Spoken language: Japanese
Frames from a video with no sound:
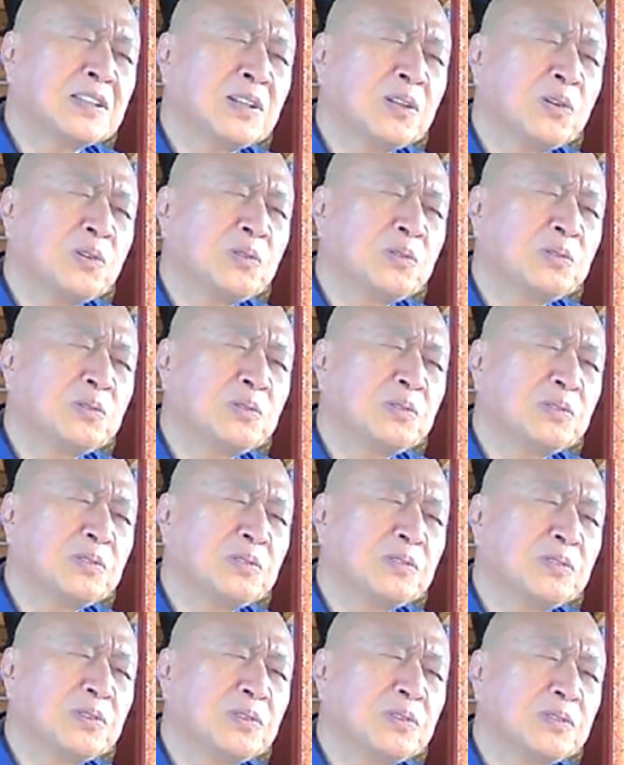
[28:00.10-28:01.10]
生を送る
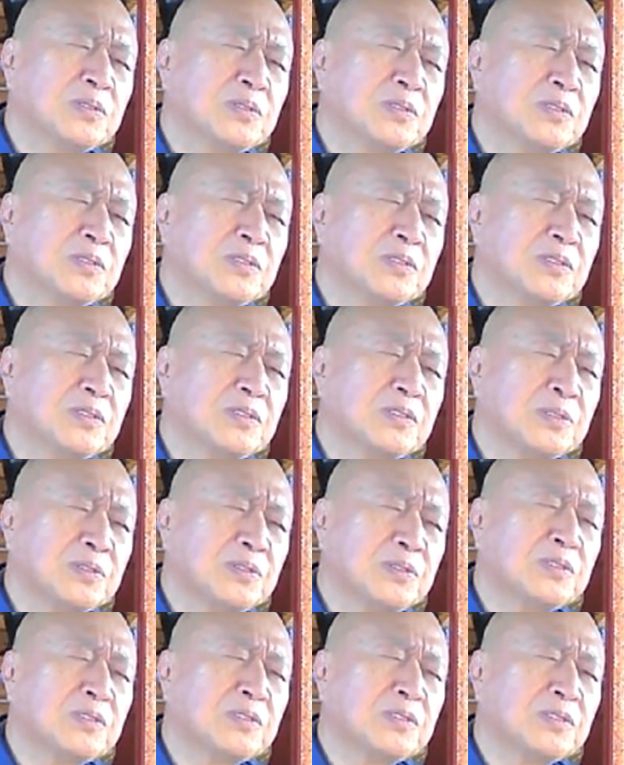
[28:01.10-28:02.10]

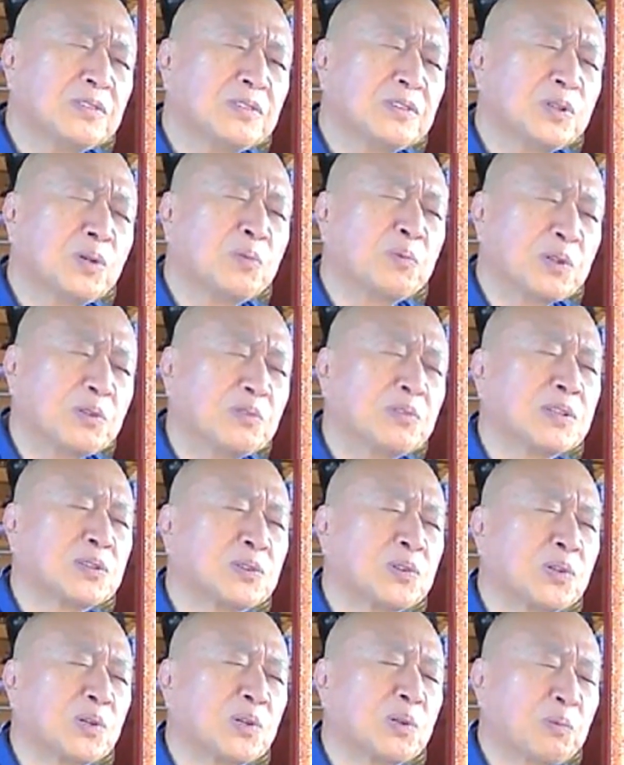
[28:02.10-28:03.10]
人もいるで
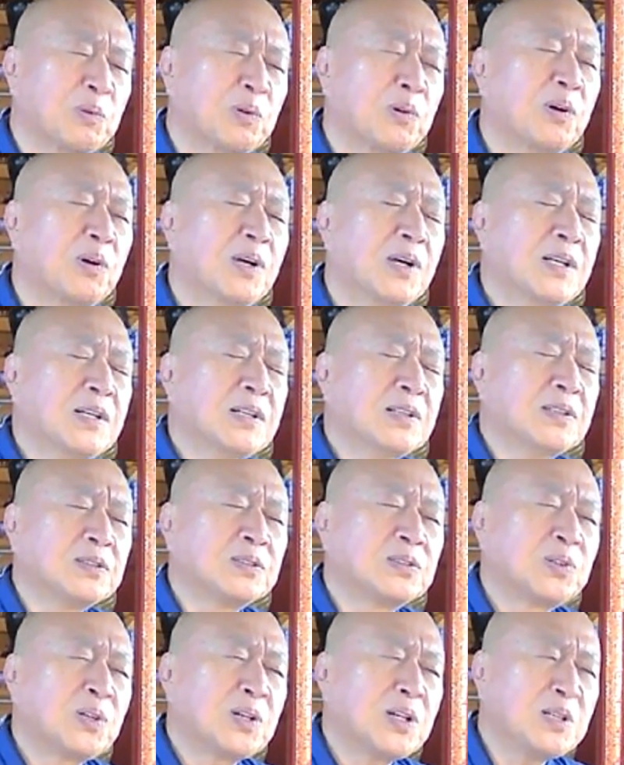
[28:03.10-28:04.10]
しょうけども、
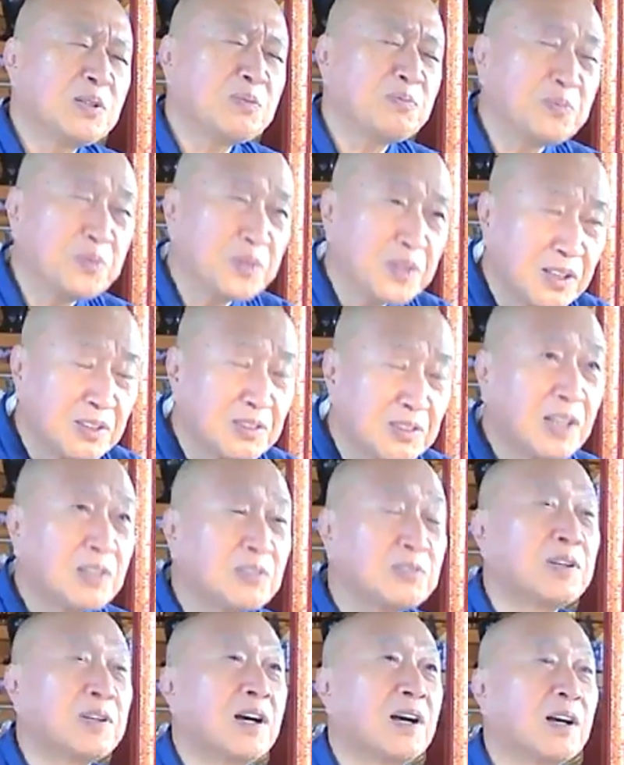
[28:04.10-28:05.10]
それに
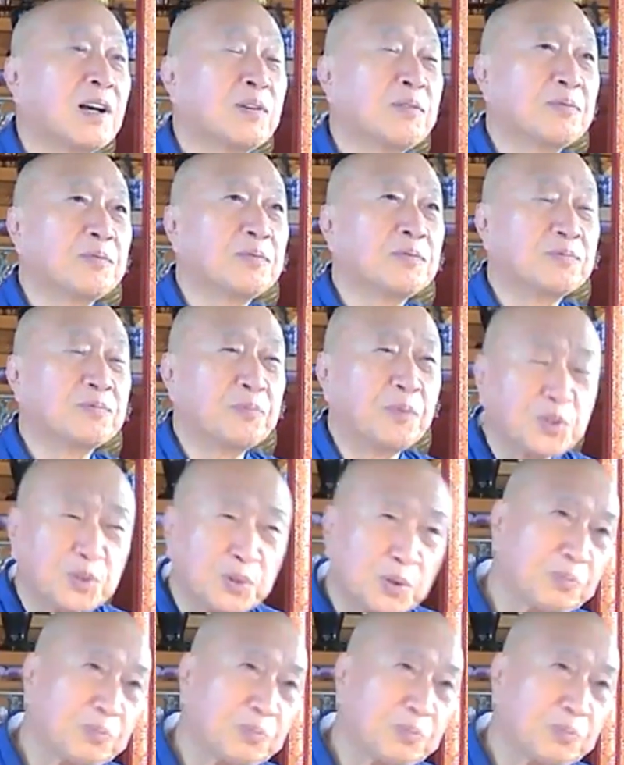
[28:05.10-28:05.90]
プラスアルファ、もっ